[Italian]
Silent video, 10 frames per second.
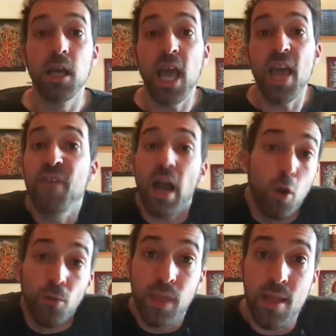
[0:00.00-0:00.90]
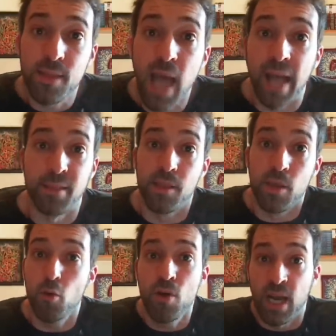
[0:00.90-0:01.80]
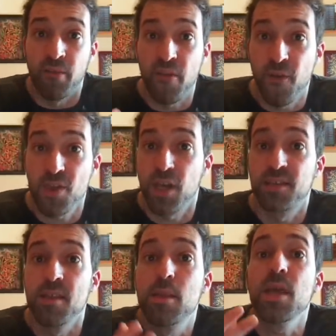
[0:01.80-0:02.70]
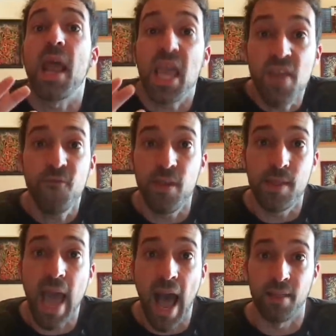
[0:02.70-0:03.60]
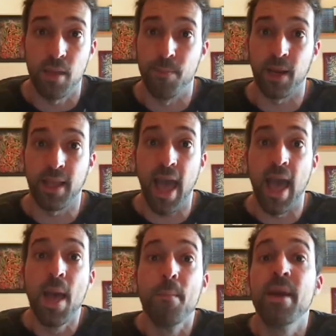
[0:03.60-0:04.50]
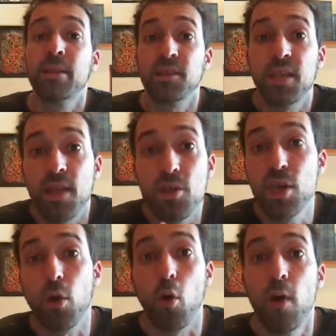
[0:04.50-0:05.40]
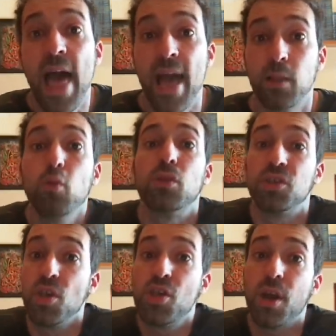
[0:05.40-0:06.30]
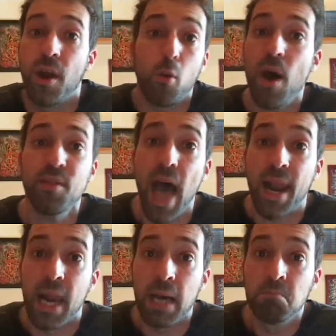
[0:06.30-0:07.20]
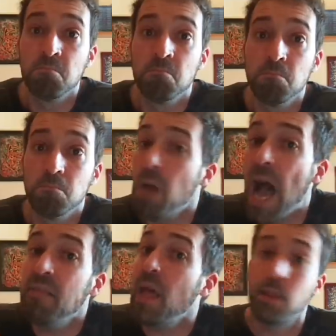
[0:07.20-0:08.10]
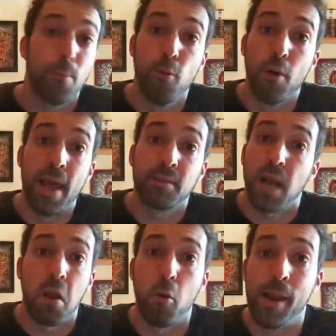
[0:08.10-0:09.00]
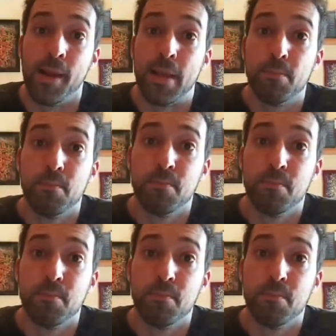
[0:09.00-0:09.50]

e vi accontentate di una che vi faccia sentire invidiati perché mentre siete in giro con lei tutti si girano a guardarla, andate pure tranquilli.